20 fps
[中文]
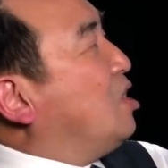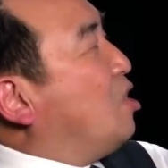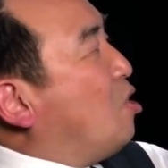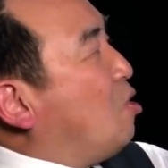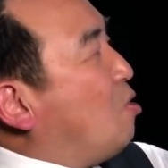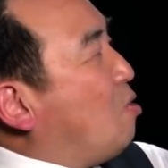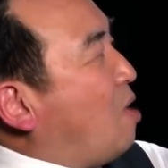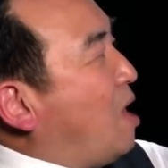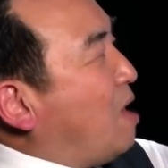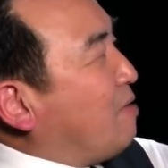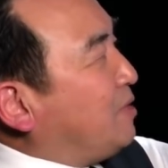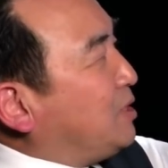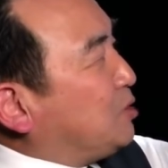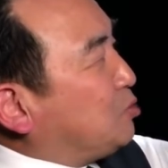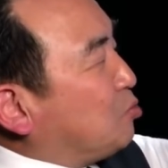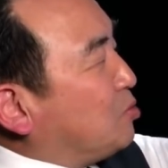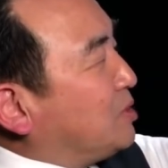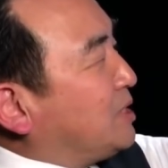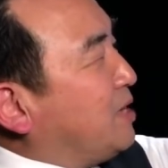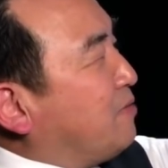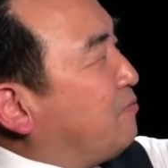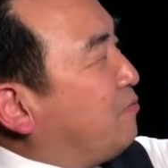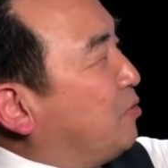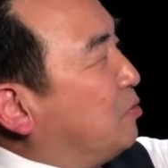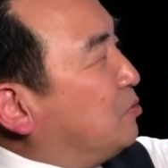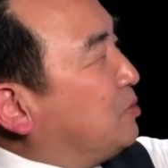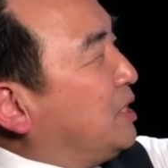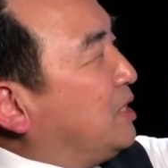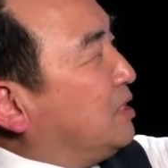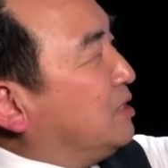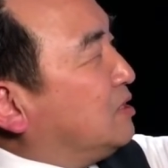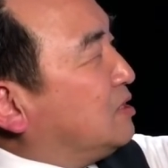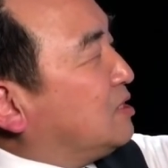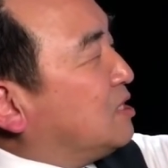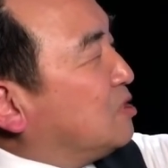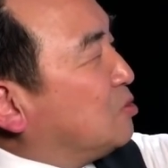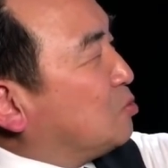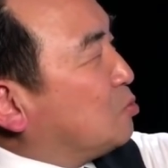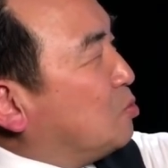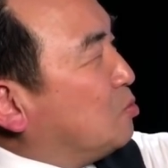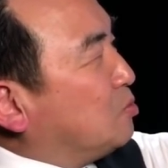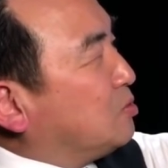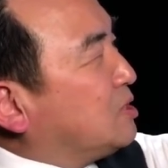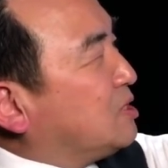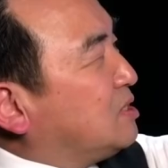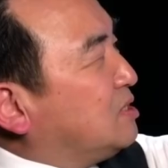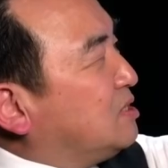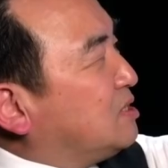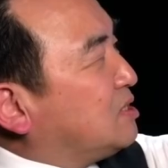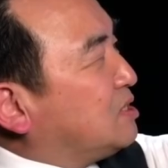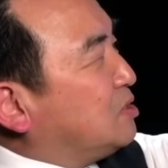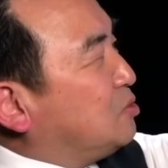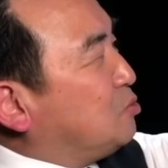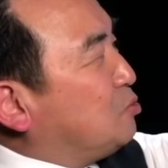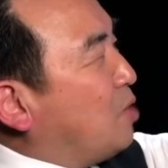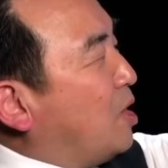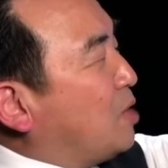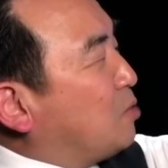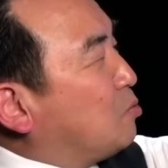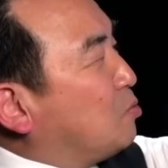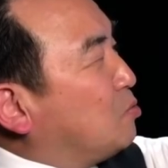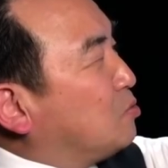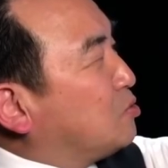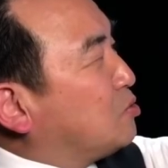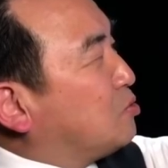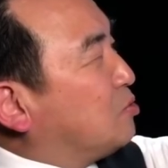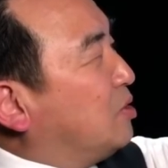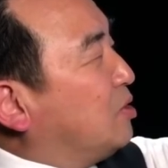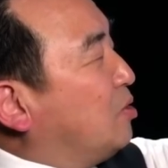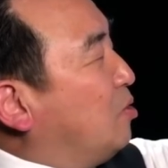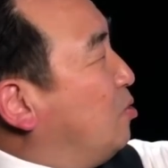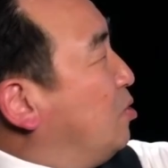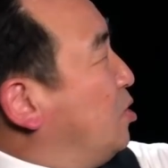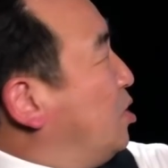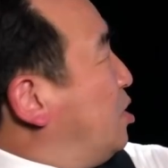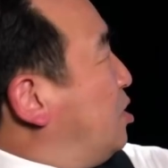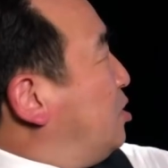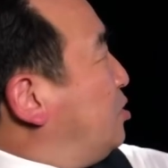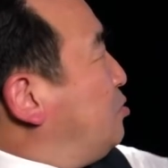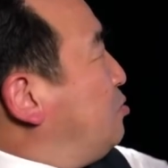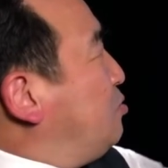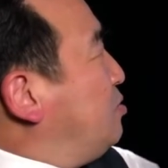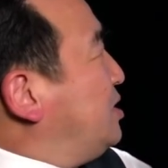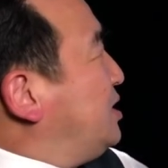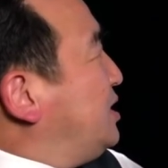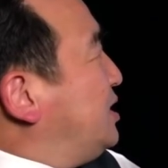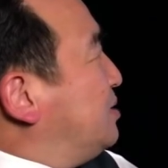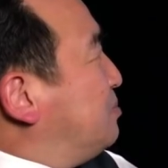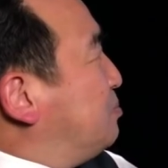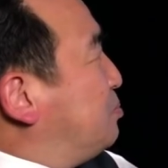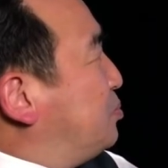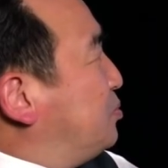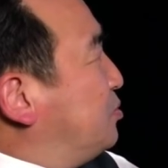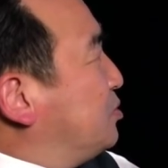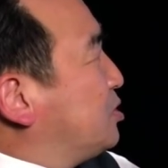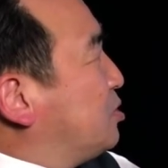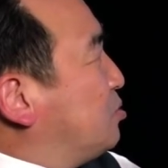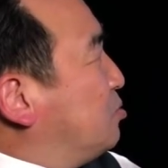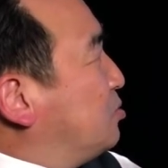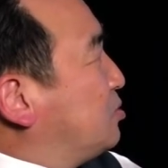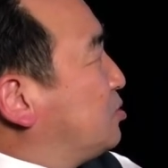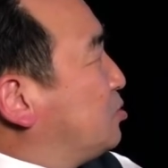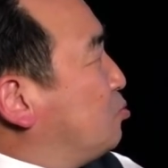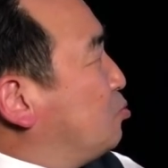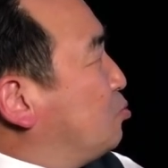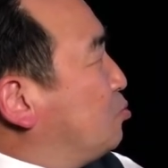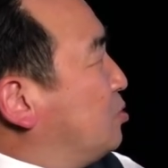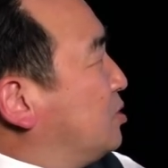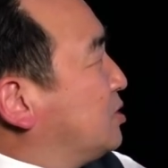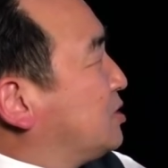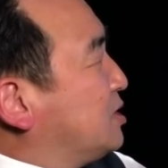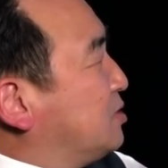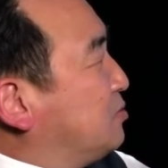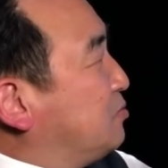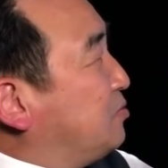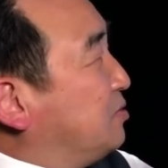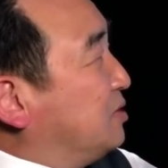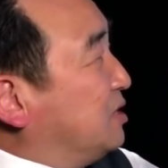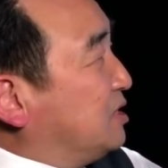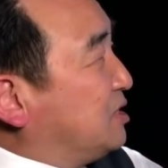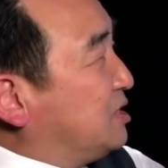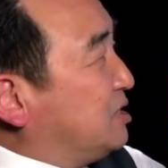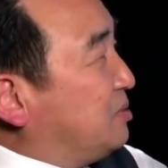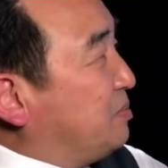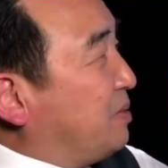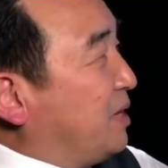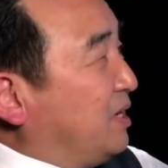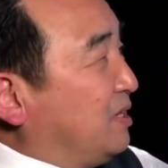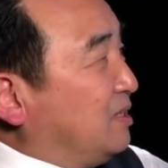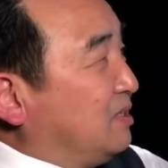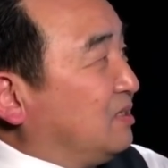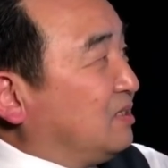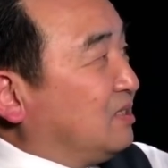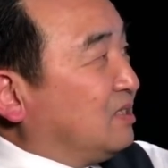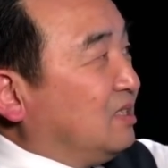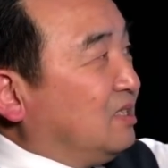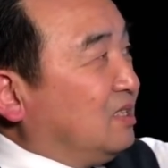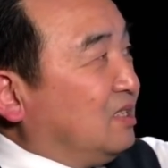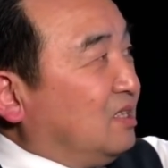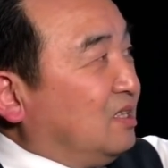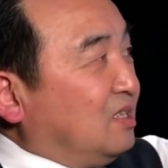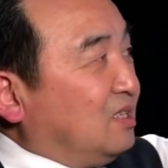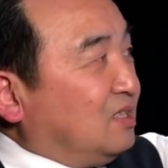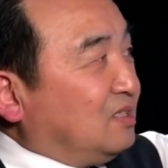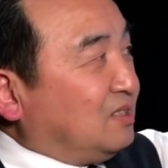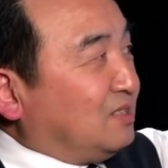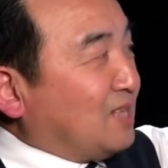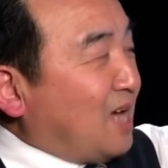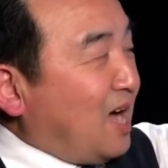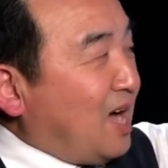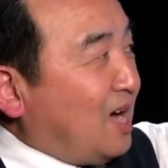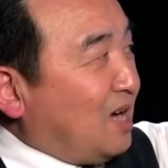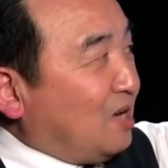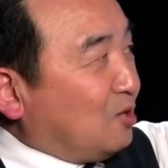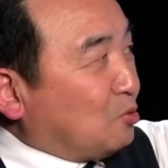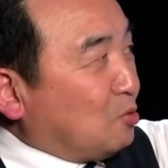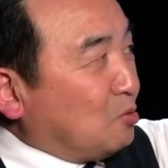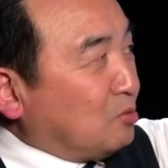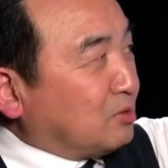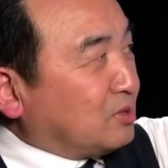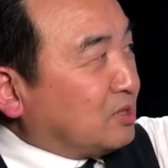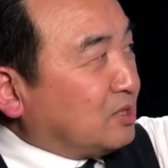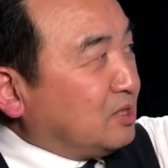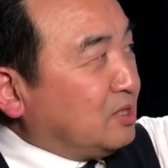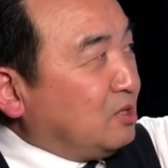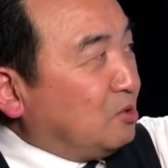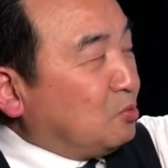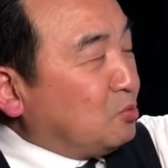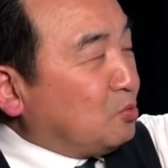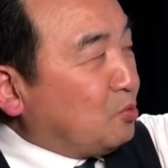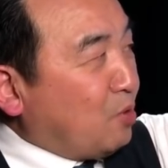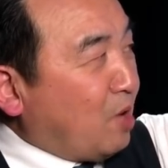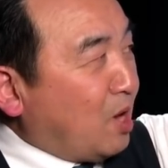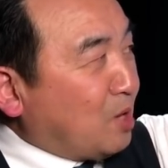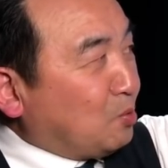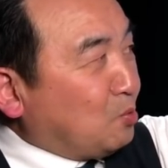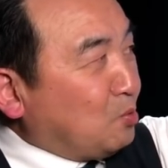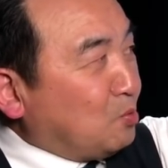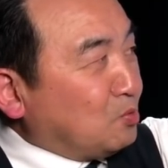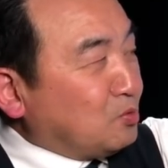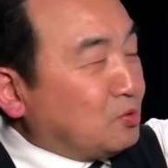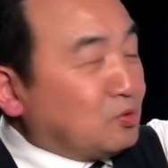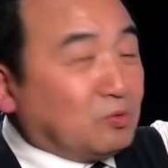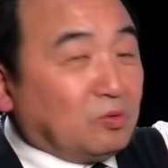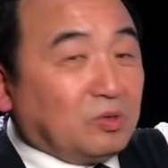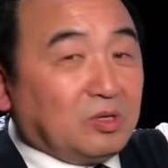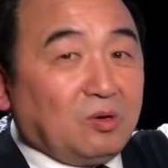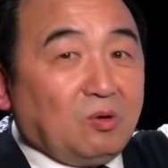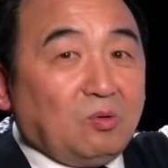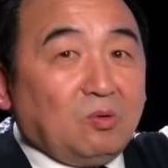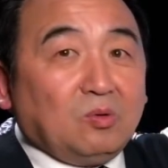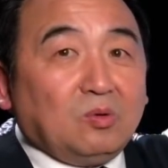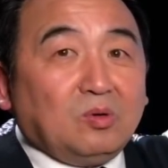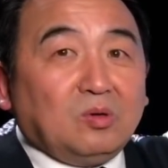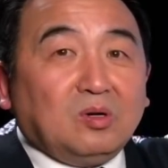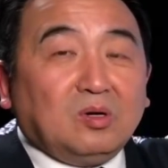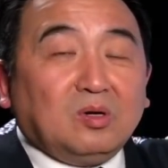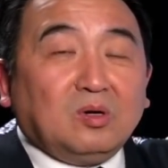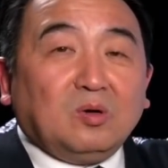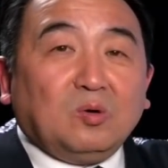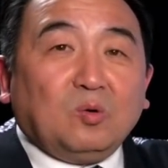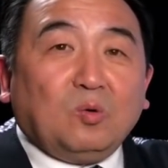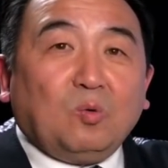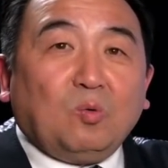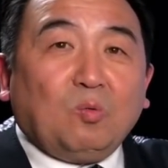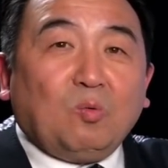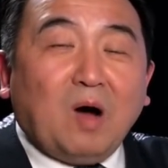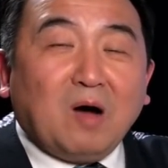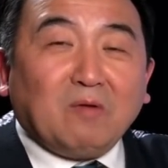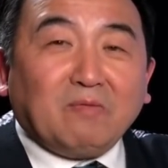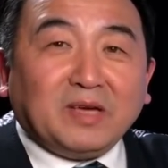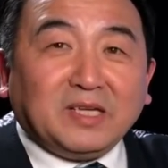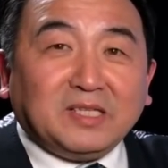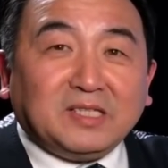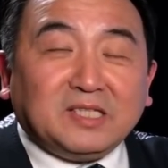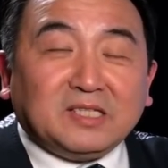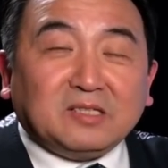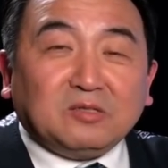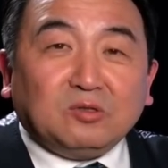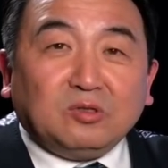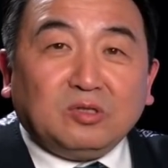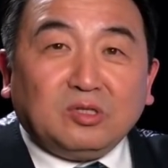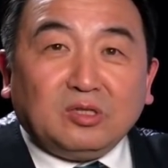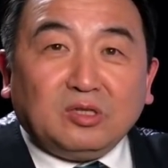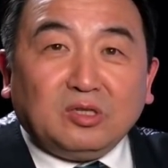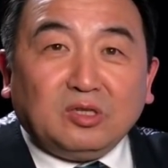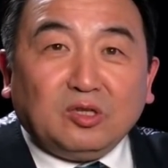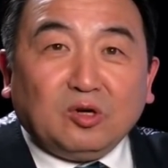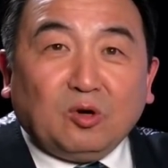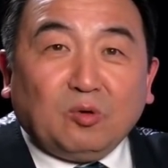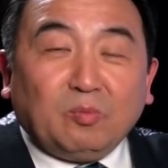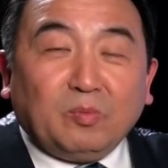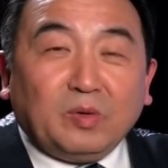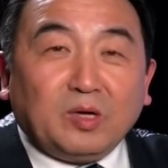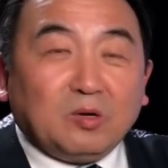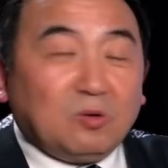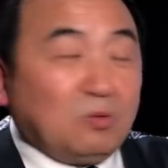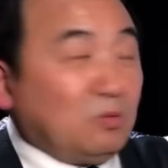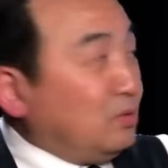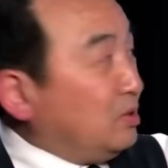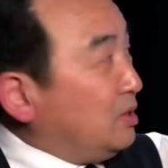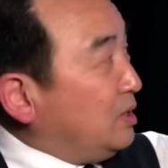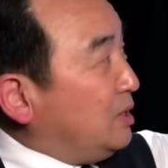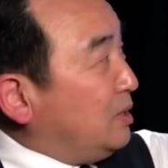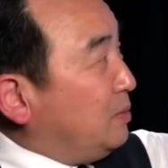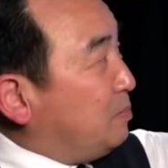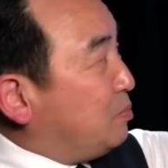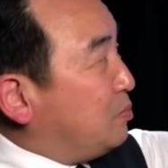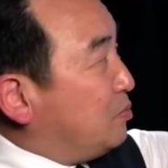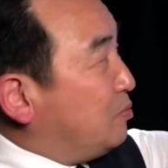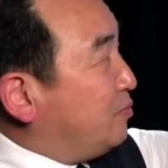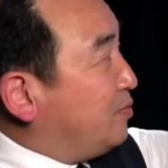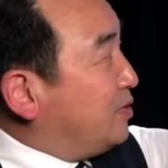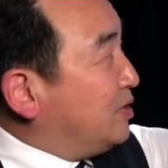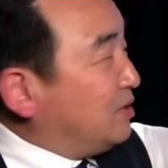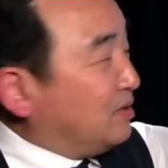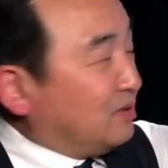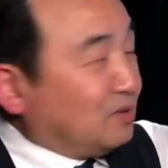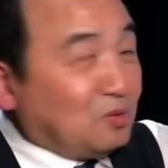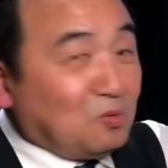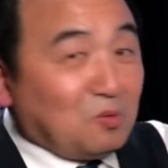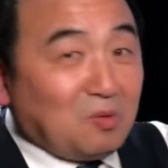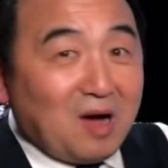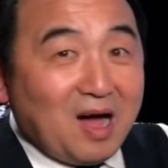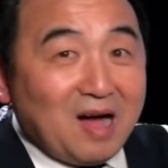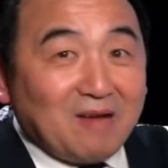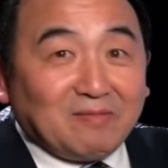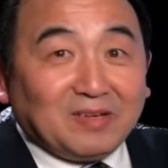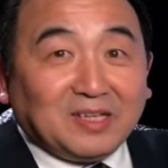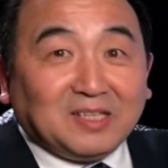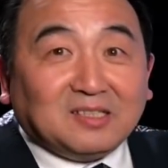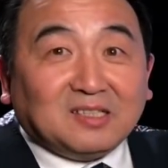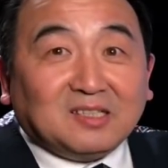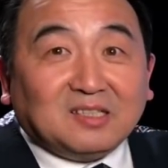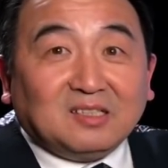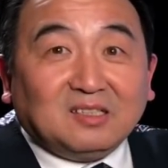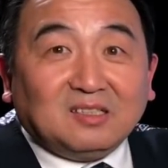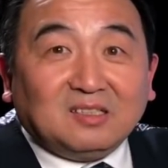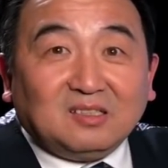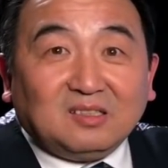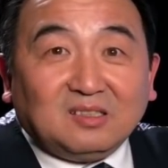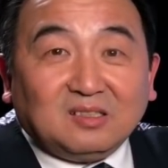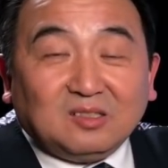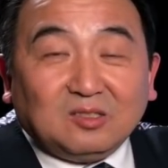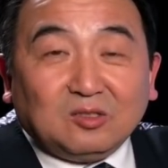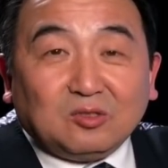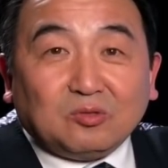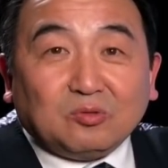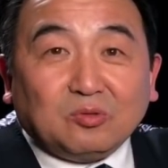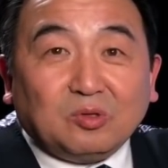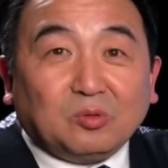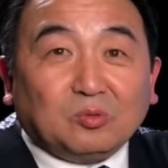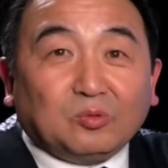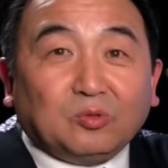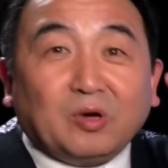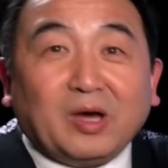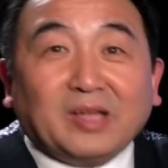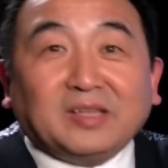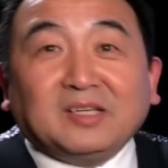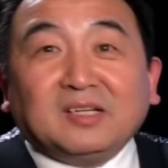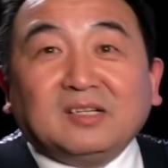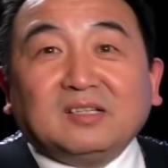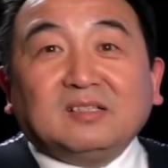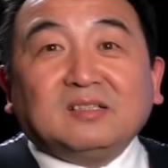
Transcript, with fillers: 华为多年否定，称公司是员工所有，运营不受中国政府的支配。那公司由员工所有，王伟晶有没有一部分华为的所有权呢？